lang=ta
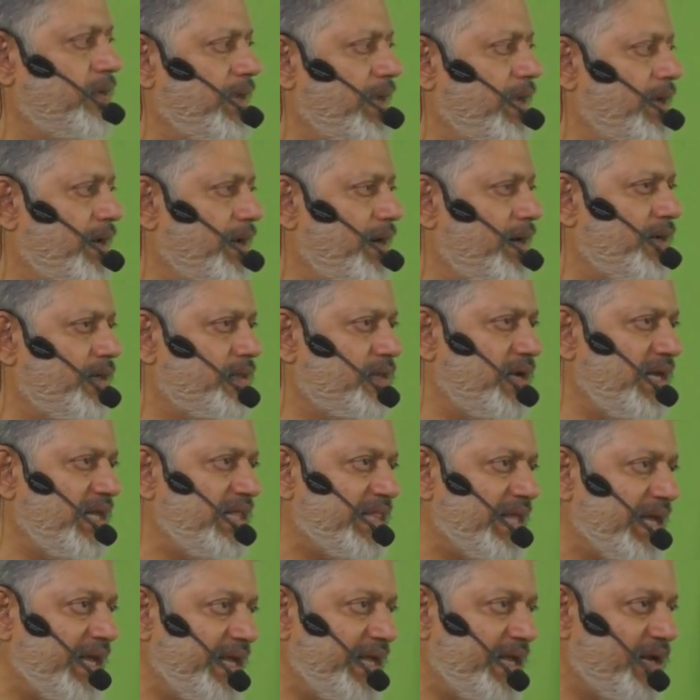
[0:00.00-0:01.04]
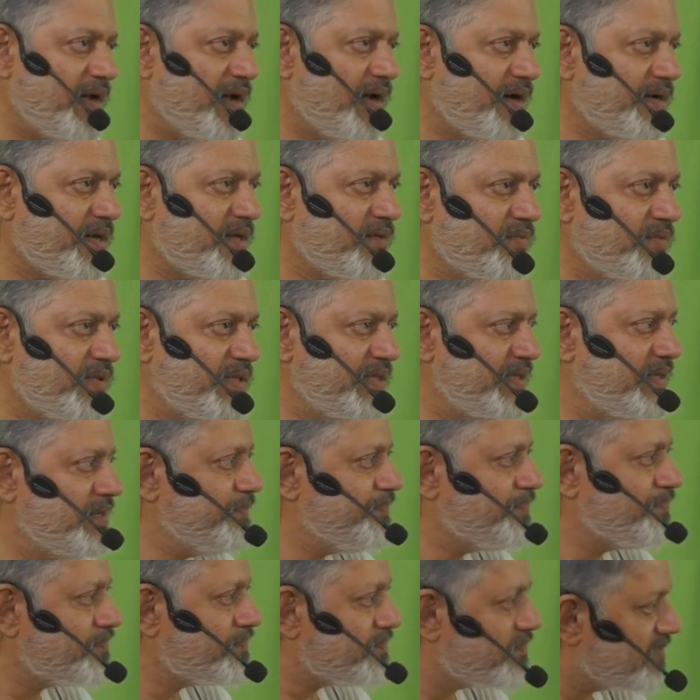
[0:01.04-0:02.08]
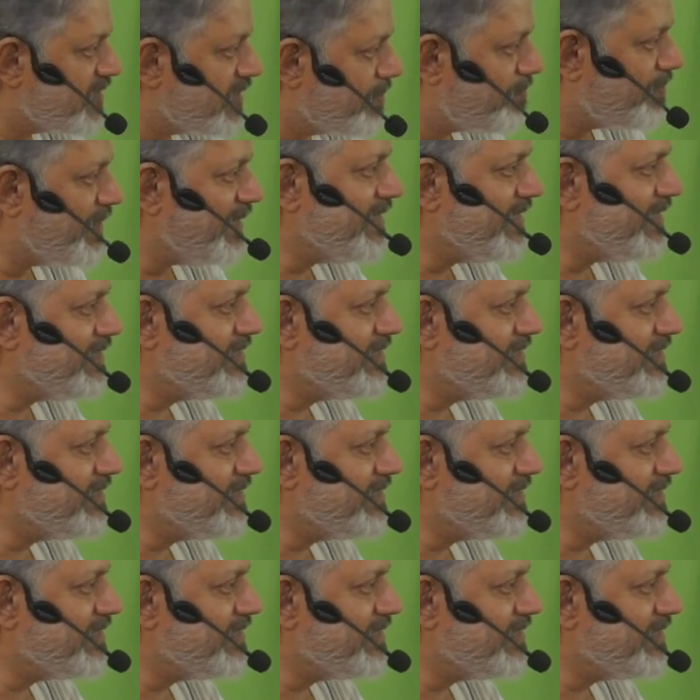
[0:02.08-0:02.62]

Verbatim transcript: எல்லா இடத்துலையும் தனி நாட்டம் வந்து பதி